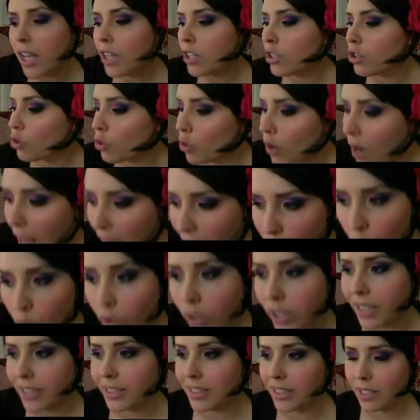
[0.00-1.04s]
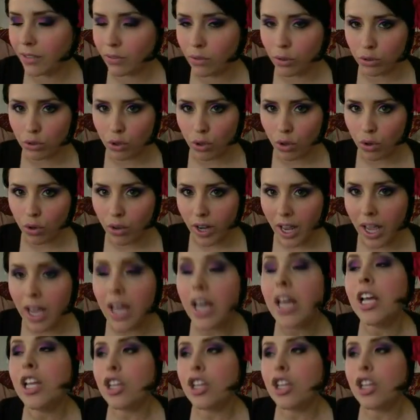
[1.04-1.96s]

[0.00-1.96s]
non hanno il cattivo odore.